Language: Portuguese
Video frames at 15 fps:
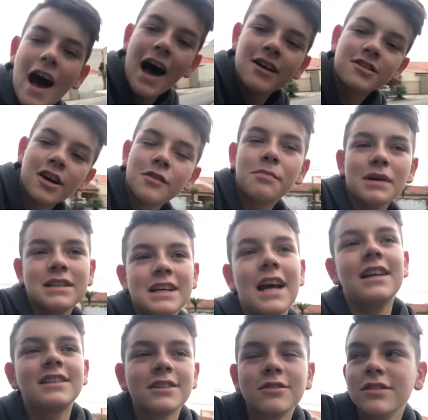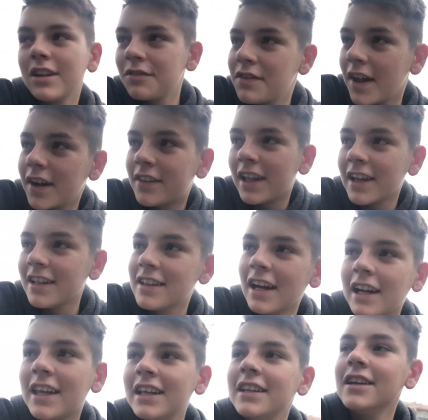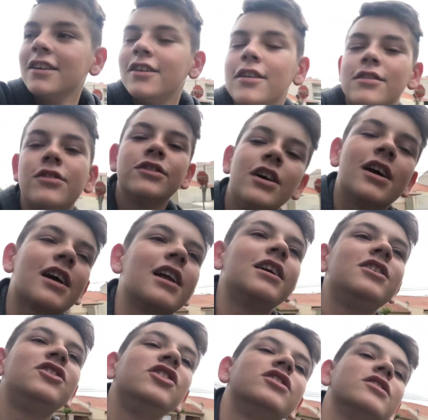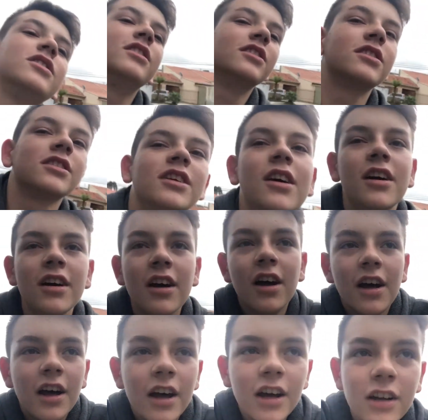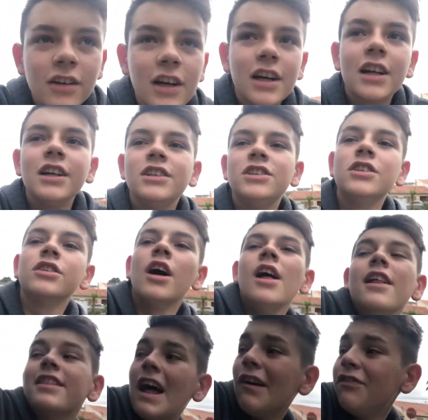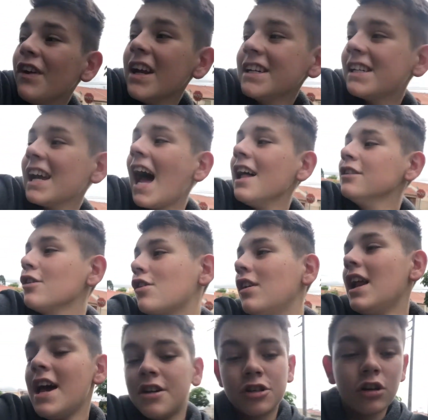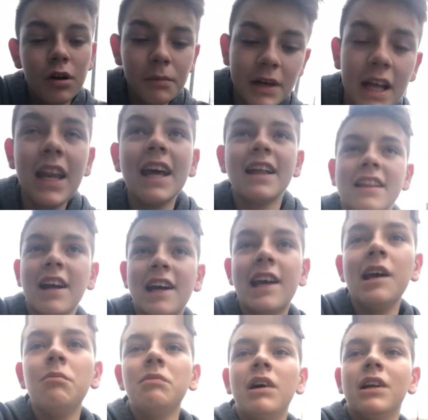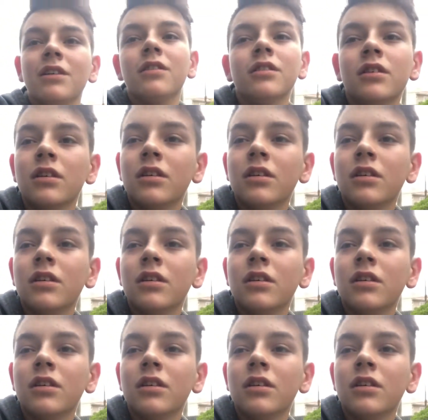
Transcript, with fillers: Ah, só de pensar que segunda-feira tem que estar tá aqui de novo, não acredito nisso. Eu não acredito. Tá fechado o colégio, como que ele ia estar tá aqui, mano?